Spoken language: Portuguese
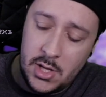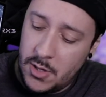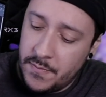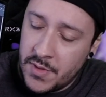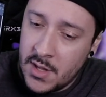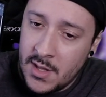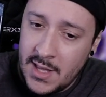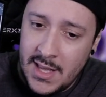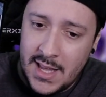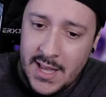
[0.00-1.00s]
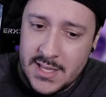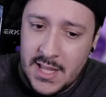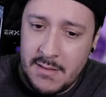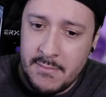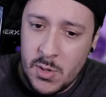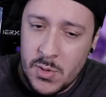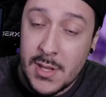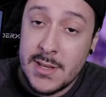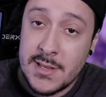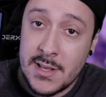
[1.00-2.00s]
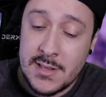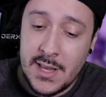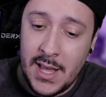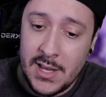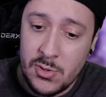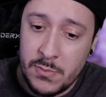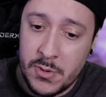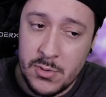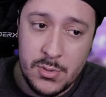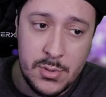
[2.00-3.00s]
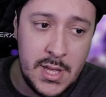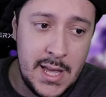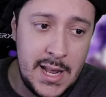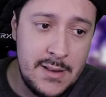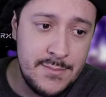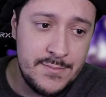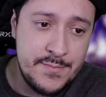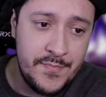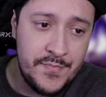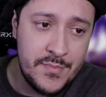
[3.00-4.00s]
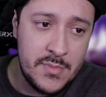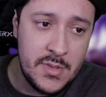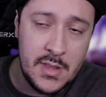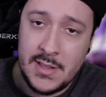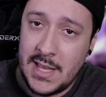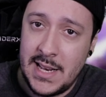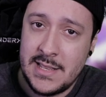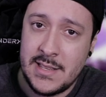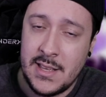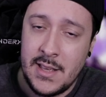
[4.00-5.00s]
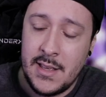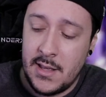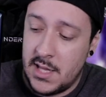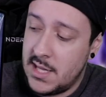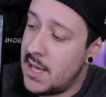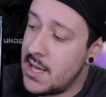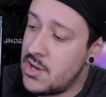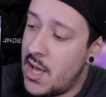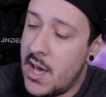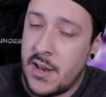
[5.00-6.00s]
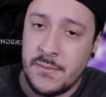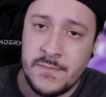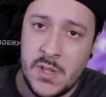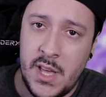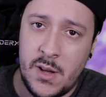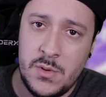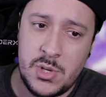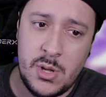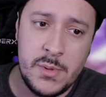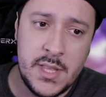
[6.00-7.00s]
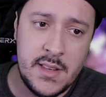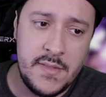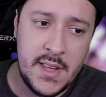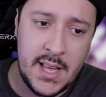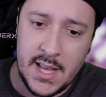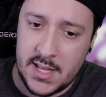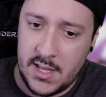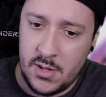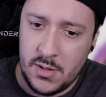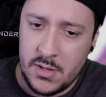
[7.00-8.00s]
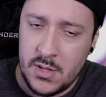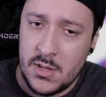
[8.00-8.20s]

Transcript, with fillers: ó. Gastei R$ 1.300 no produto dele, deles e aí já era. É com isso que eu vou ter que ficar aqui, ó.